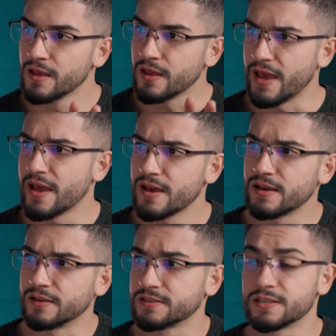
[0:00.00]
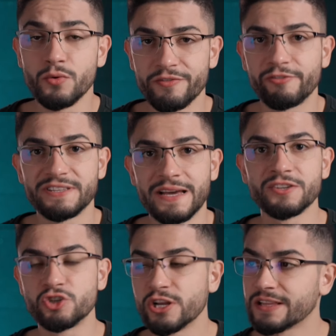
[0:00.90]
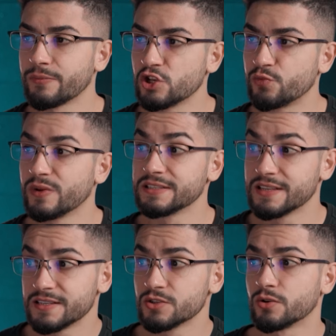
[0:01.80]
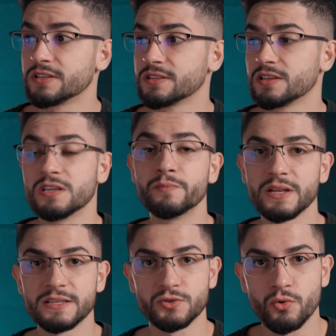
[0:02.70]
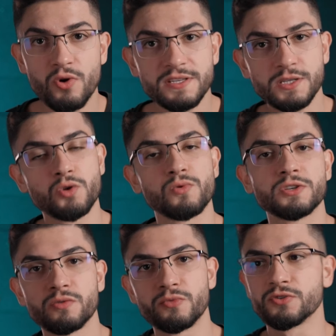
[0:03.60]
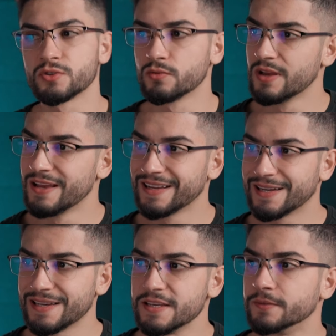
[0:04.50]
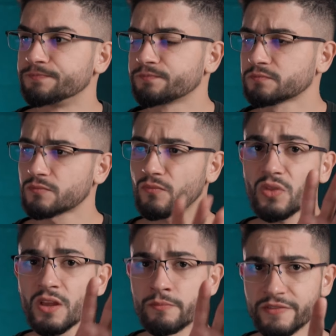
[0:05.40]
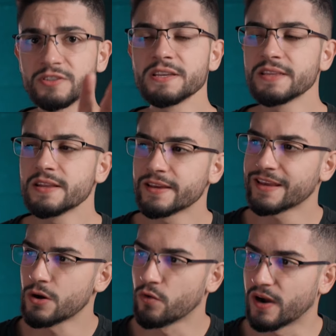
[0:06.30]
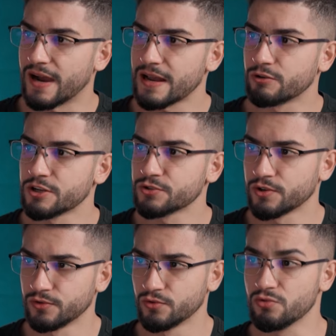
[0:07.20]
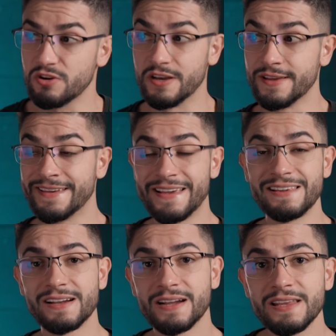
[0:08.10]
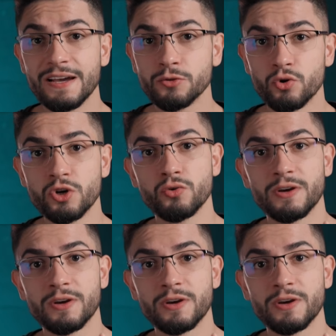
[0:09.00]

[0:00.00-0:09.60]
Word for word: é, são influenciados diretamente pelas decisões e pelas coisas que o Russell Brunson cria. Para você entender quem é o cara, olha só que loucura. Ele é criador do